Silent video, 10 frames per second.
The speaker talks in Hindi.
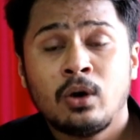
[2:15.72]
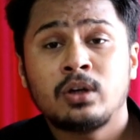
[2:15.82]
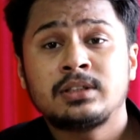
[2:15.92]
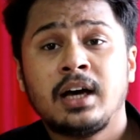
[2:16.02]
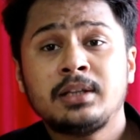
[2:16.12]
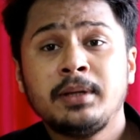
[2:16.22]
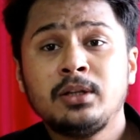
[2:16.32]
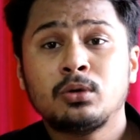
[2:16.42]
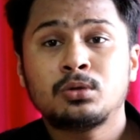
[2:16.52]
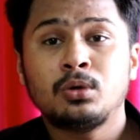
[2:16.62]
और साथ में ही
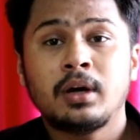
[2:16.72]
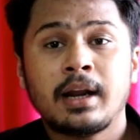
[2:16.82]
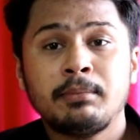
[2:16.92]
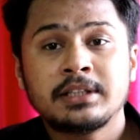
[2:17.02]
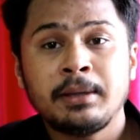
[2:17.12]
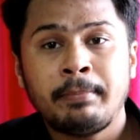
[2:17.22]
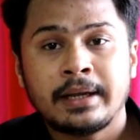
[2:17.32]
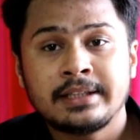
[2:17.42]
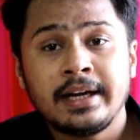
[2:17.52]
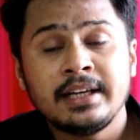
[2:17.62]
दोस्तों अगर हम इसकी
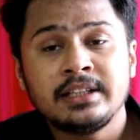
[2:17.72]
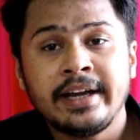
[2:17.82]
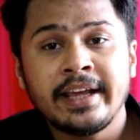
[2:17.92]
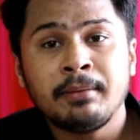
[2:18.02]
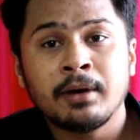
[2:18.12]
पिक्सल डेंसिटी की